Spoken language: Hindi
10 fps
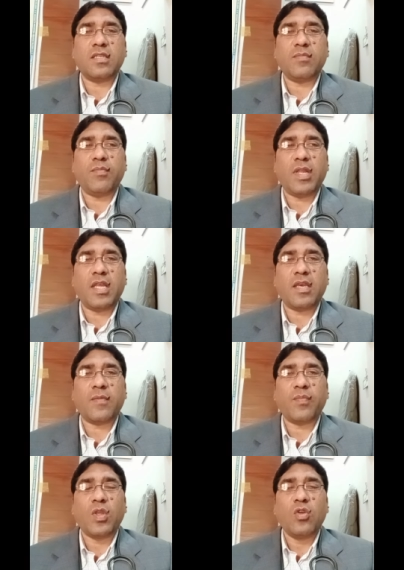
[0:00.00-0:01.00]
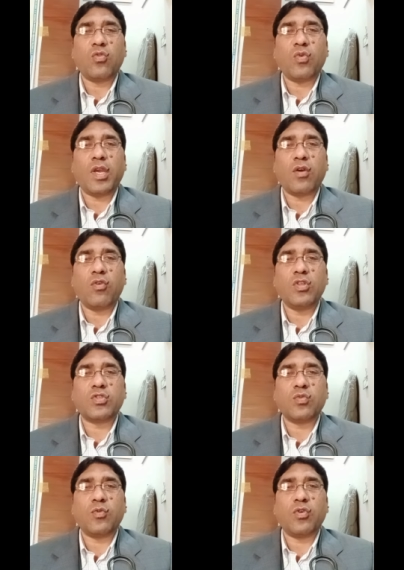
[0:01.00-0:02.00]
मिलें तो एक गोली
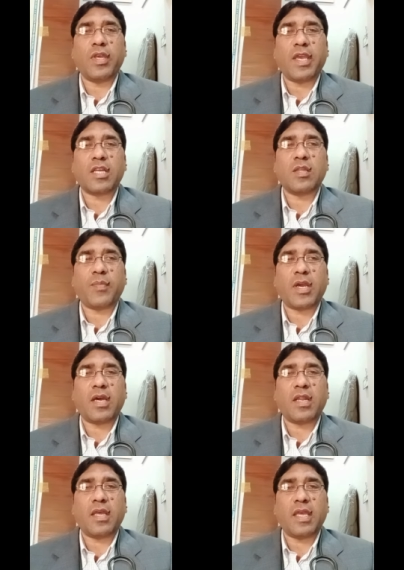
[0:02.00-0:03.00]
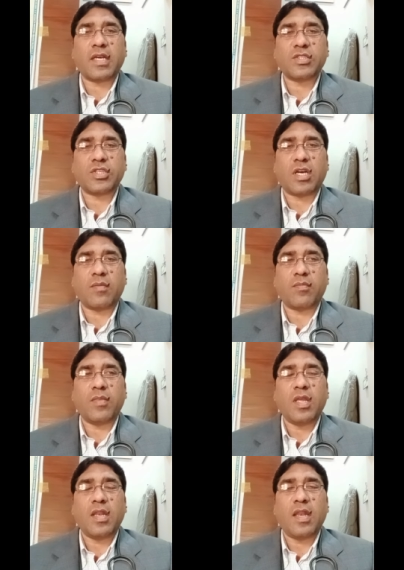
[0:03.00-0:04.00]
सुबह एक दोपहर एक शाम
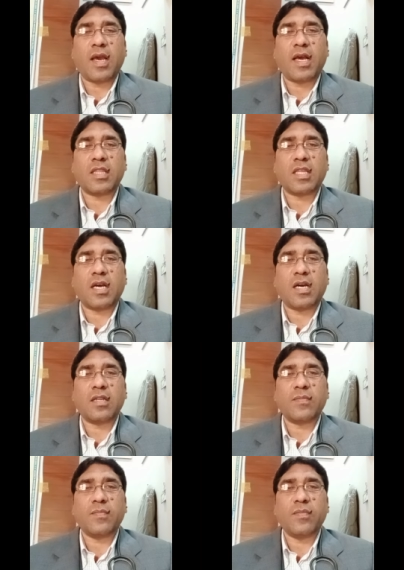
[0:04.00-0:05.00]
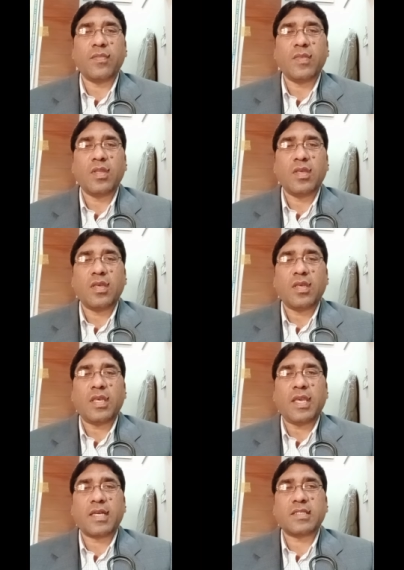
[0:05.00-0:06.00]
लगातार
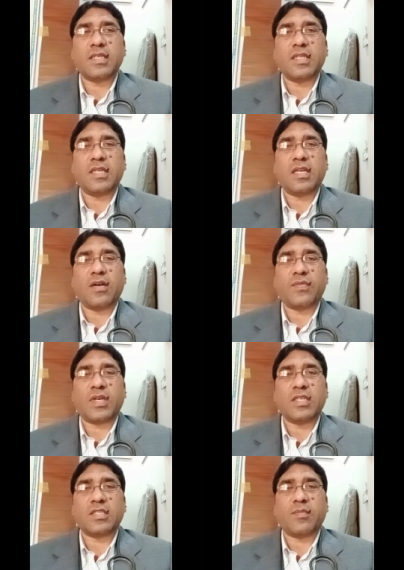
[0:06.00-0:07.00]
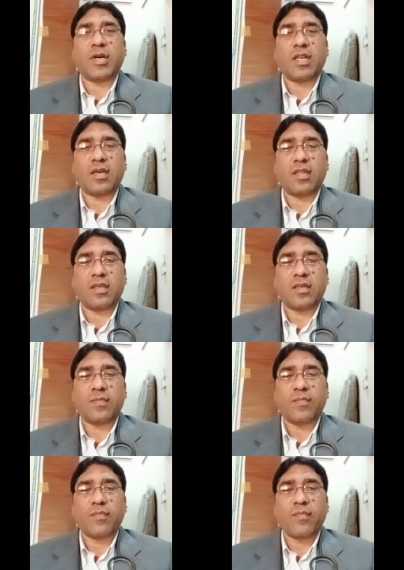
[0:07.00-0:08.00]
एक से डेढ़ हफ्ता इस्तेमाल करें
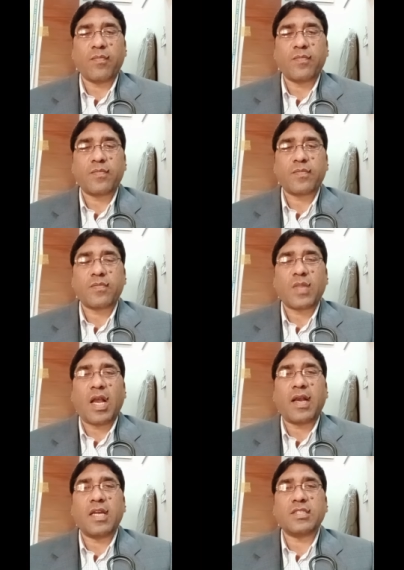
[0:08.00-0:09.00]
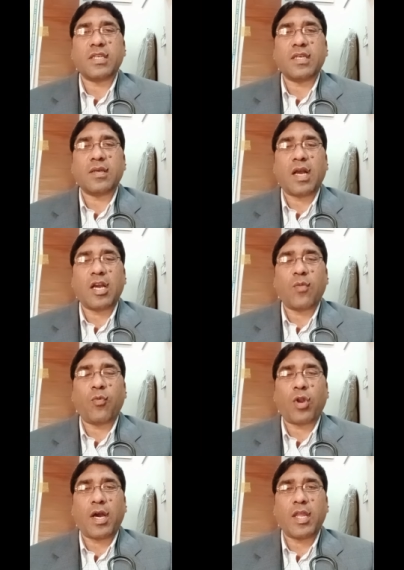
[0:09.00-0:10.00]
अगर ये अगर
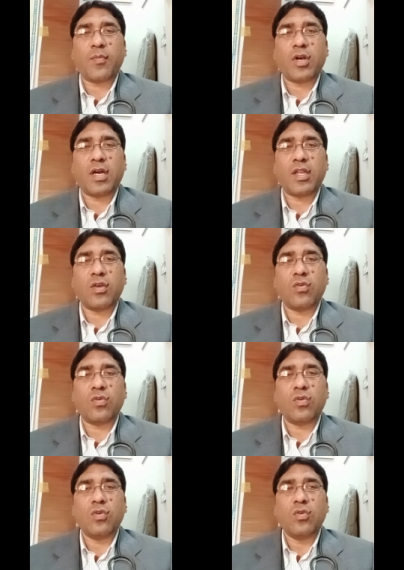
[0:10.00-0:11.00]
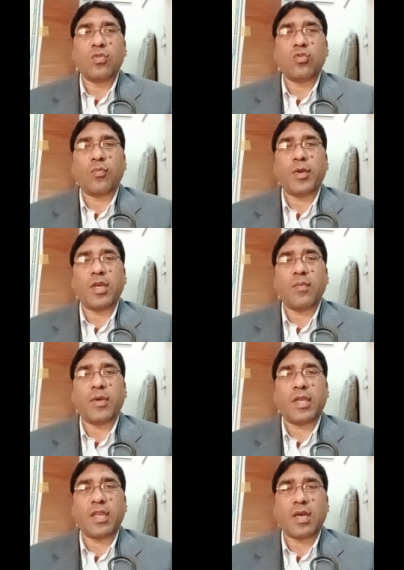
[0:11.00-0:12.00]
पुराने पखाने हों तो फिर
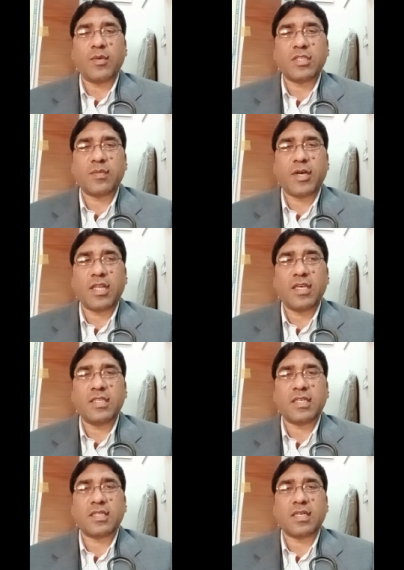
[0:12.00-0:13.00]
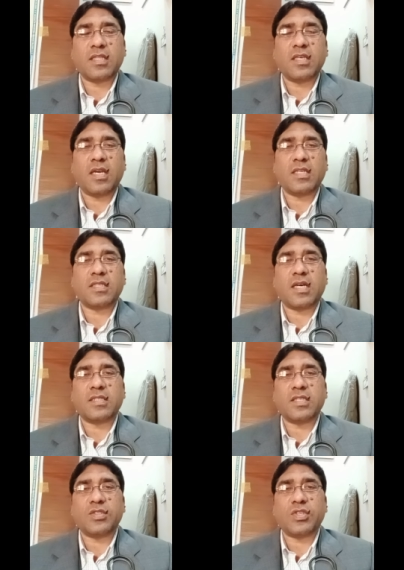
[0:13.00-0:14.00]
महीना भी इस्तेमाल की जा सकती है चार
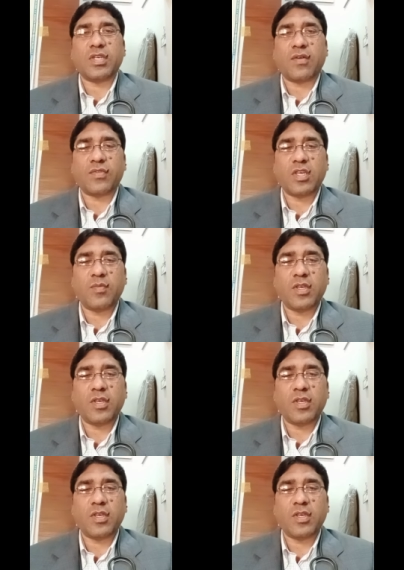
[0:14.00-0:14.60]
से छः हफ्ते भी